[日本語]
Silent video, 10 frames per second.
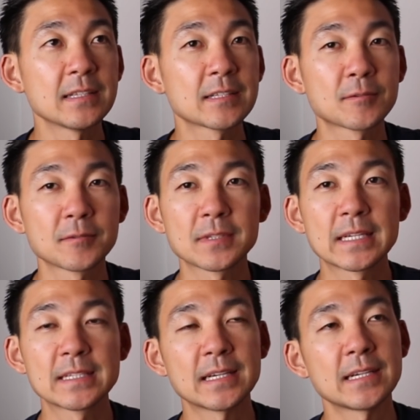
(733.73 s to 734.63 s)
この
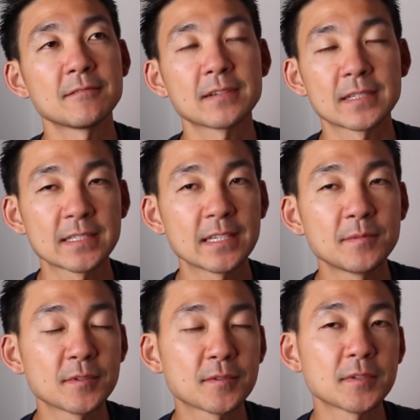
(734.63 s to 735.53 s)
テザーとか
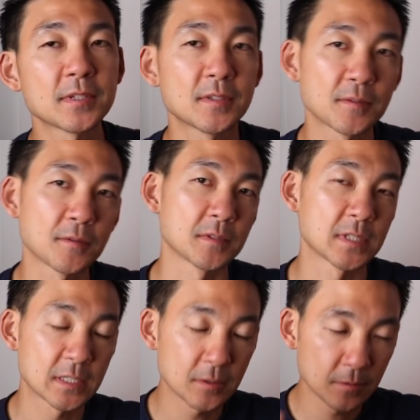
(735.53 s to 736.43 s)
ステーブルコインの
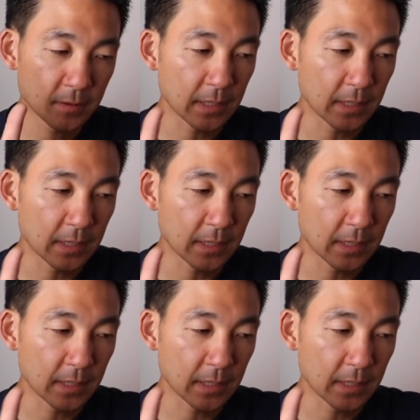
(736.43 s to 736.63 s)
市場の